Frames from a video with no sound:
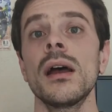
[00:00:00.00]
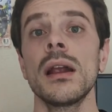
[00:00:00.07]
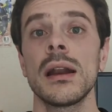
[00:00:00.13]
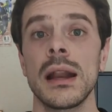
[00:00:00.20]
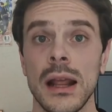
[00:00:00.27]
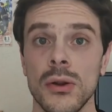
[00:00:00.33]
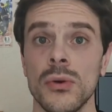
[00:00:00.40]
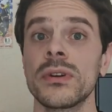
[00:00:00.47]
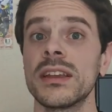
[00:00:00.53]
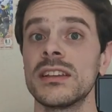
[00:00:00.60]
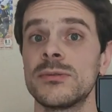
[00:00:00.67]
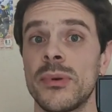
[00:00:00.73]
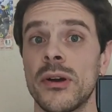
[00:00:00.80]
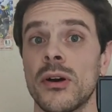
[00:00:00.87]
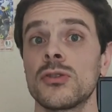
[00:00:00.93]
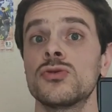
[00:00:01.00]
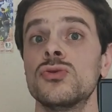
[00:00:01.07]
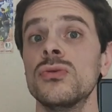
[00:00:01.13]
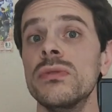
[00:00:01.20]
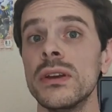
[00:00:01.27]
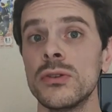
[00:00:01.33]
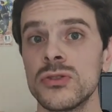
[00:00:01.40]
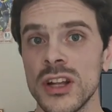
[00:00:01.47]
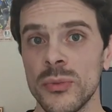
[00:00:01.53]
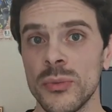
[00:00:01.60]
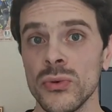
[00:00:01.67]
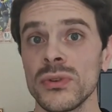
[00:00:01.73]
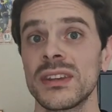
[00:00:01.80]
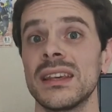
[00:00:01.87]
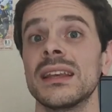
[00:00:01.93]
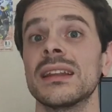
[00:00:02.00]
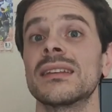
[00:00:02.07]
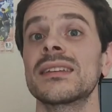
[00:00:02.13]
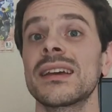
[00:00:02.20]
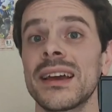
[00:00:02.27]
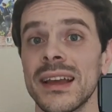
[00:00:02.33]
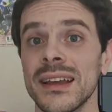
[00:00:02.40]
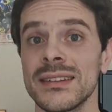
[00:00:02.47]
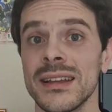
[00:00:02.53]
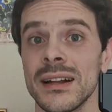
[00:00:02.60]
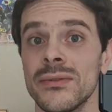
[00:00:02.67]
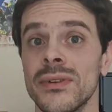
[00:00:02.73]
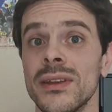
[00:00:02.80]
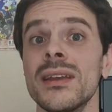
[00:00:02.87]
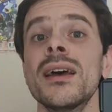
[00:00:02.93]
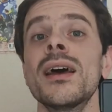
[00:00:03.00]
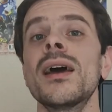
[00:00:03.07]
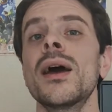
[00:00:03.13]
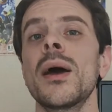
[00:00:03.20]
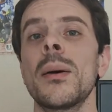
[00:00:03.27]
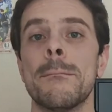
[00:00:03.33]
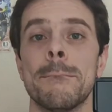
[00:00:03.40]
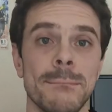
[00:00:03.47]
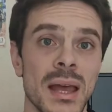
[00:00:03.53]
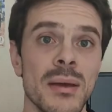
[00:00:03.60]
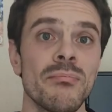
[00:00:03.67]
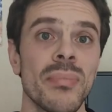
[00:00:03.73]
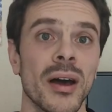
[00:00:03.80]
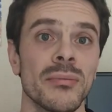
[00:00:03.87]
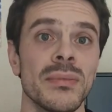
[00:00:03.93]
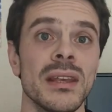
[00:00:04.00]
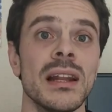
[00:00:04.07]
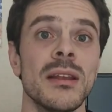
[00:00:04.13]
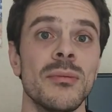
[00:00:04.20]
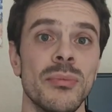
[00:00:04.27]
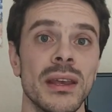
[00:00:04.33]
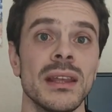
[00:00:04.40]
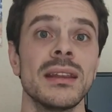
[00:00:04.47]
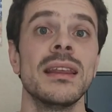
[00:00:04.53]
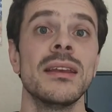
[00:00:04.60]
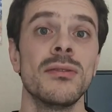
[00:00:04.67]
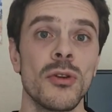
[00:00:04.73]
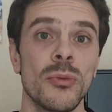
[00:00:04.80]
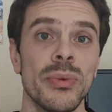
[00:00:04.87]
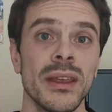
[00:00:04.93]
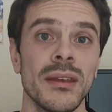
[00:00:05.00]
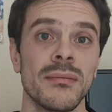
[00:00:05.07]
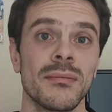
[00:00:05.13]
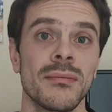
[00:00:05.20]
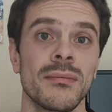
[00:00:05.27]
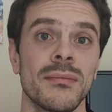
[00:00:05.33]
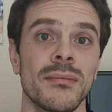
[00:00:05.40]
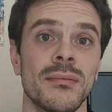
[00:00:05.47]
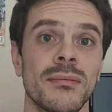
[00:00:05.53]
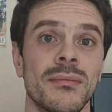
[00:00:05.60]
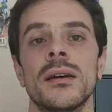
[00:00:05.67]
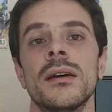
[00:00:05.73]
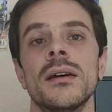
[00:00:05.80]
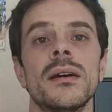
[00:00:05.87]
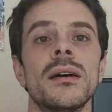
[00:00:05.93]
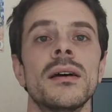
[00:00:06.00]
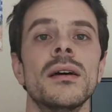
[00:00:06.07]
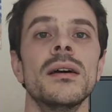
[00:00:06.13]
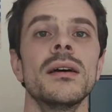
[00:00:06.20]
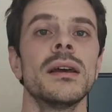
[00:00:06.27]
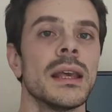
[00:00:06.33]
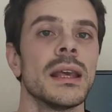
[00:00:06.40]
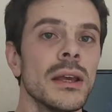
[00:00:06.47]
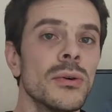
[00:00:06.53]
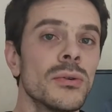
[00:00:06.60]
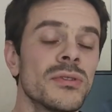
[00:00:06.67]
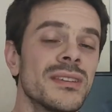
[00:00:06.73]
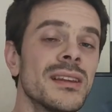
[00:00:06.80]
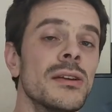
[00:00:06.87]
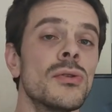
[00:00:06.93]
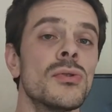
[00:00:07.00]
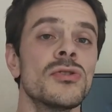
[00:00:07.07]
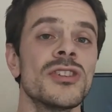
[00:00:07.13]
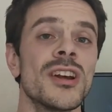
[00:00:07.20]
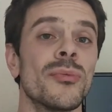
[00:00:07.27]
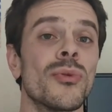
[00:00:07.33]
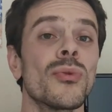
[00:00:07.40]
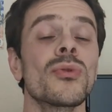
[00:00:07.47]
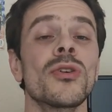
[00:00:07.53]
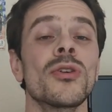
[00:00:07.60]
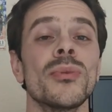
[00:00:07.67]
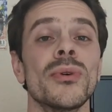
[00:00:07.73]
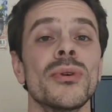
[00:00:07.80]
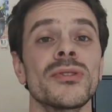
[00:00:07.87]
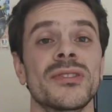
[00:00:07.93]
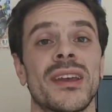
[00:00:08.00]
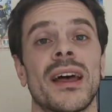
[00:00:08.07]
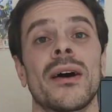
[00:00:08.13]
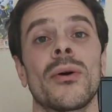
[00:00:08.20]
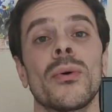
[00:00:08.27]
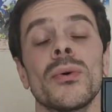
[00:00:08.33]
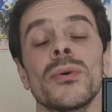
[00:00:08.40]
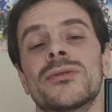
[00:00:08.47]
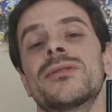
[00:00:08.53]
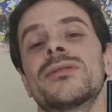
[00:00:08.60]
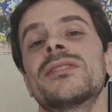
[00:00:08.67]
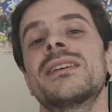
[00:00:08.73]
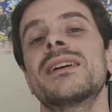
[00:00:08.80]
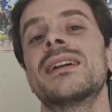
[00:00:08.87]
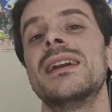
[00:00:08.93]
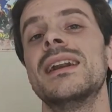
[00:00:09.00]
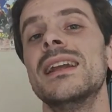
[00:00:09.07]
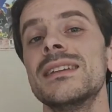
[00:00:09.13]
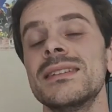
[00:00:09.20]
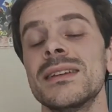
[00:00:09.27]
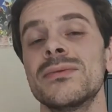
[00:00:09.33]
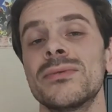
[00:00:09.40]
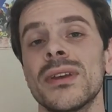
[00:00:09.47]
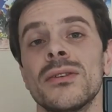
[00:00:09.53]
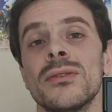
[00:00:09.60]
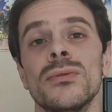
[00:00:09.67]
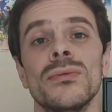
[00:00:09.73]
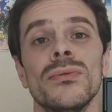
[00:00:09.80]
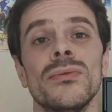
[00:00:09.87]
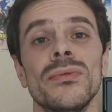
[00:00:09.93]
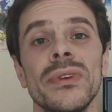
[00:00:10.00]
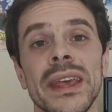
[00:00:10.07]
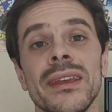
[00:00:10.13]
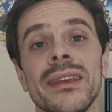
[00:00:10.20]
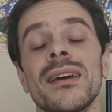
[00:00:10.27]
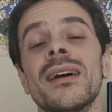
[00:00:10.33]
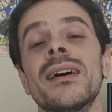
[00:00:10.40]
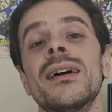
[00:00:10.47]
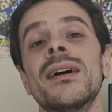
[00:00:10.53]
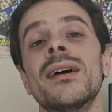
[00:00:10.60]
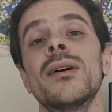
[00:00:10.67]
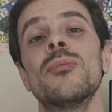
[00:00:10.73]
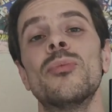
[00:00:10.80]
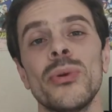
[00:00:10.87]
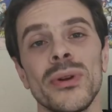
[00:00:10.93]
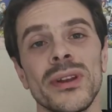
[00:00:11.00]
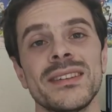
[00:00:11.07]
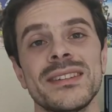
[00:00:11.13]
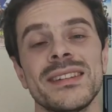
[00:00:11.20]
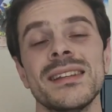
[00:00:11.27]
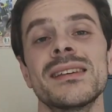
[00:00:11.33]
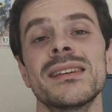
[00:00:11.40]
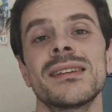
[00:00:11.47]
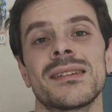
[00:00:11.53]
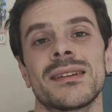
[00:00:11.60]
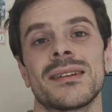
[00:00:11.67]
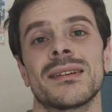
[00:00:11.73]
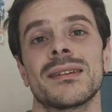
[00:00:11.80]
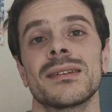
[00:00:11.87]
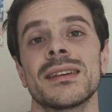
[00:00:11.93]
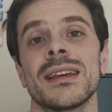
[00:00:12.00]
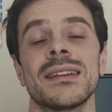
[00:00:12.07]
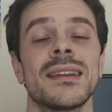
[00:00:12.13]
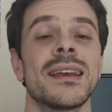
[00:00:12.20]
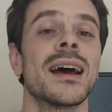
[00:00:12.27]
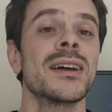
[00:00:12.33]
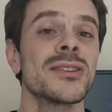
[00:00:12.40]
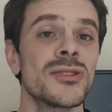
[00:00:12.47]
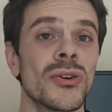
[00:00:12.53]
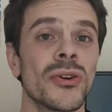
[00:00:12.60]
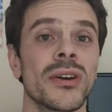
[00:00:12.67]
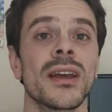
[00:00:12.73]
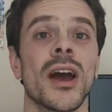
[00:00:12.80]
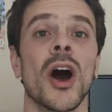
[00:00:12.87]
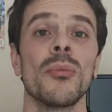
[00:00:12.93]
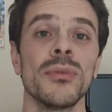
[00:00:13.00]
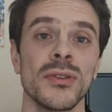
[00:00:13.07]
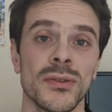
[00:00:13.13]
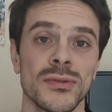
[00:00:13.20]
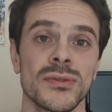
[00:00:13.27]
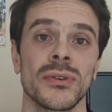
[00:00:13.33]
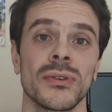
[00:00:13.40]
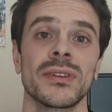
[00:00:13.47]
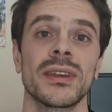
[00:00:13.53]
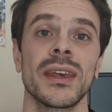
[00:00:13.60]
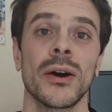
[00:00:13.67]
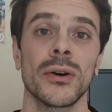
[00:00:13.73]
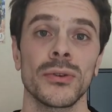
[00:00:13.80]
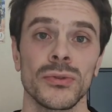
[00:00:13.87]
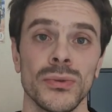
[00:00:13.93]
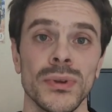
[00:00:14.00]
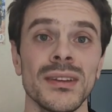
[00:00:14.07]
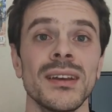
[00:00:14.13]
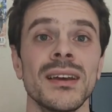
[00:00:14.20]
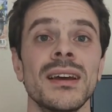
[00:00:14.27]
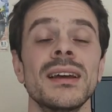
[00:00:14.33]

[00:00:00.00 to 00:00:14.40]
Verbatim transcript: La longue espérance du vie au Japon qui est très élevée même parmi les pays développés. Et aussi le Japon commence à ressentir les effets d'une vieille politique euh, qui a été instaurée en 1948,